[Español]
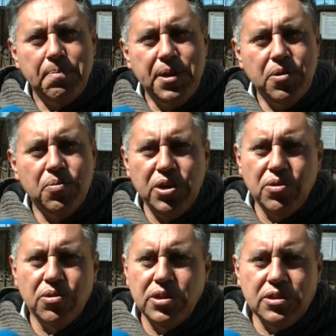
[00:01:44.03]
pero
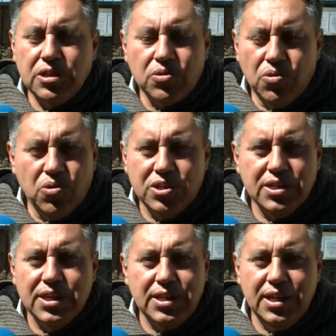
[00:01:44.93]
bueno, este, son
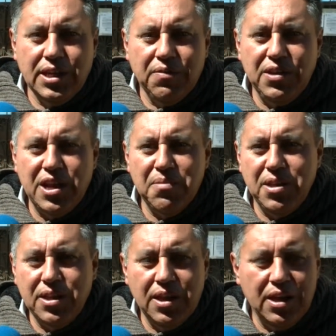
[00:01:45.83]
cosas así que
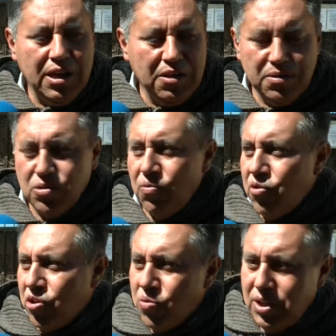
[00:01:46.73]
finalmente eh, son
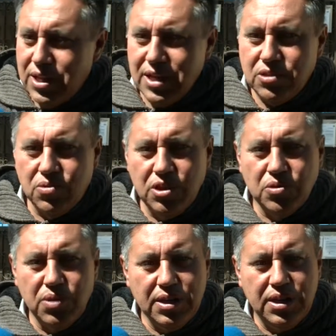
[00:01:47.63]
fortuitas, son de
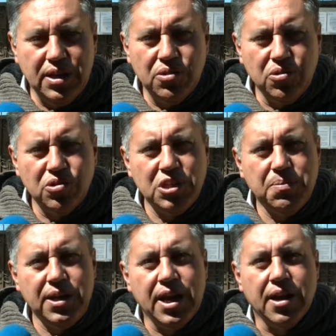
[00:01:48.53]
suerte, no, sé
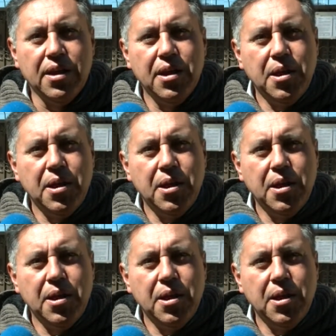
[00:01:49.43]
explicar,